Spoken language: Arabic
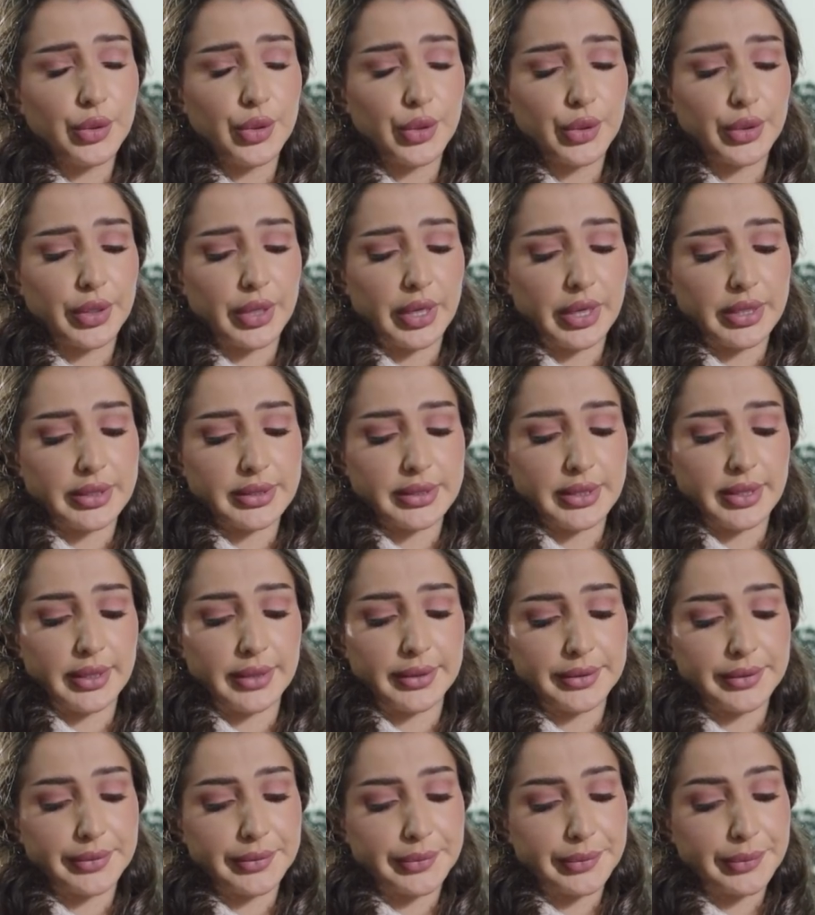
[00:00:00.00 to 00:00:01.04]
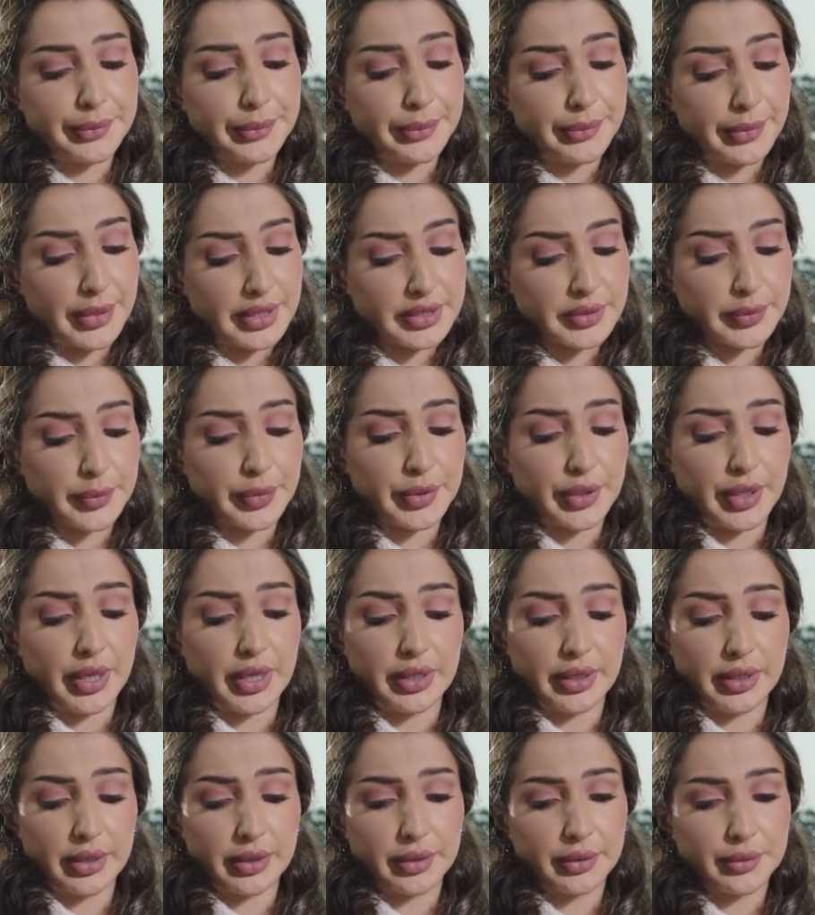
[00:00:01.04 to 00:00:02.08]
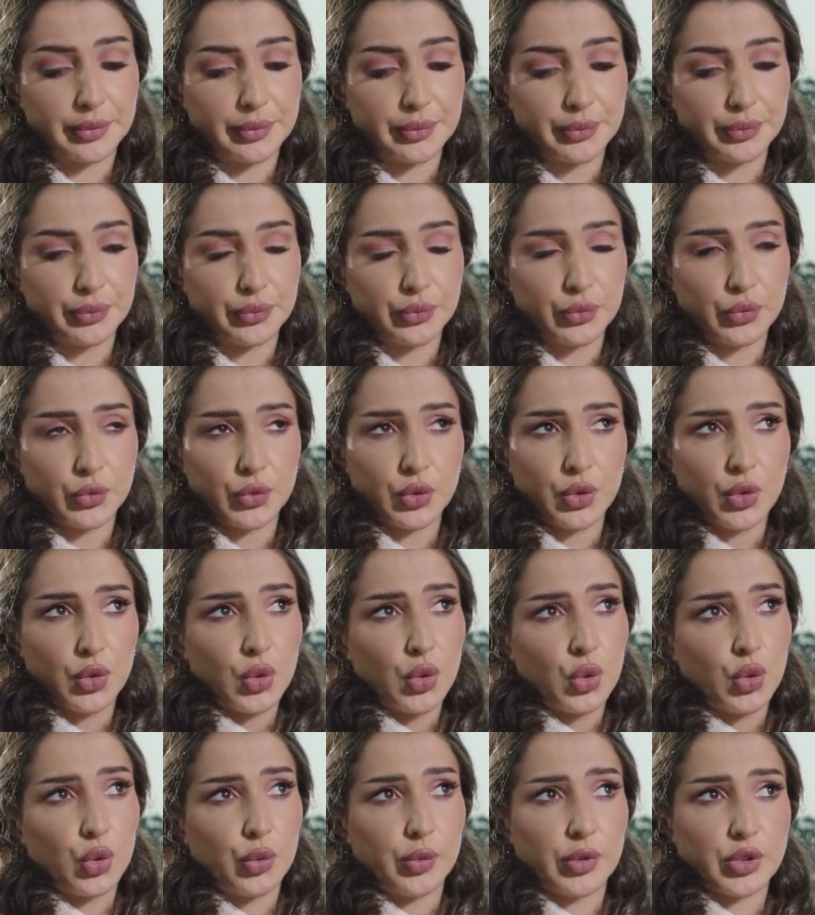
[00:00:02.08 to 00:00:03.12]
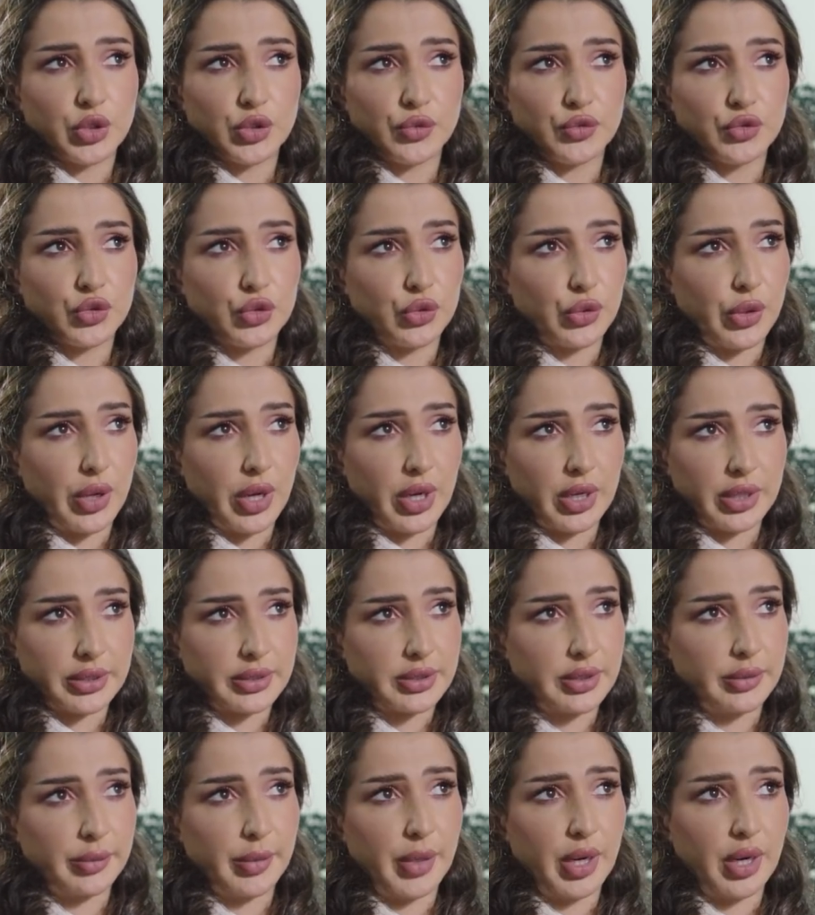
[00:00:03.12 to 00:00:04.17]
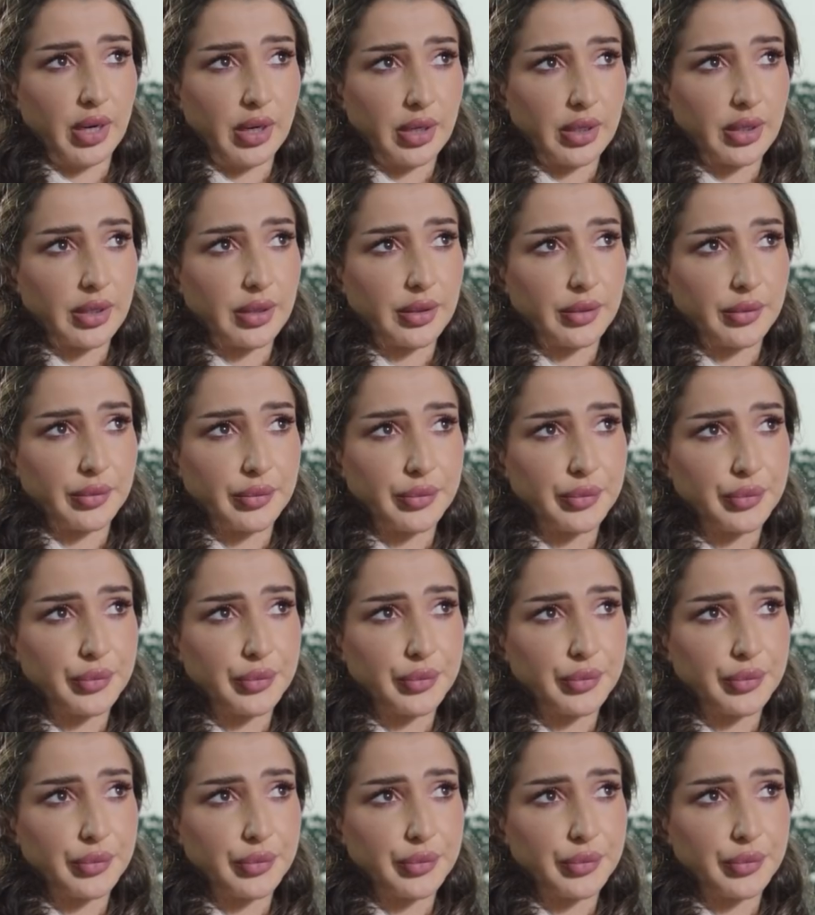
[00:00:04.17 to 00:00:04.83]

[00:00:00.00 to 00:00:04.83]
اوكي سعد بصبر عليك وبشوف شنو اخرتي معك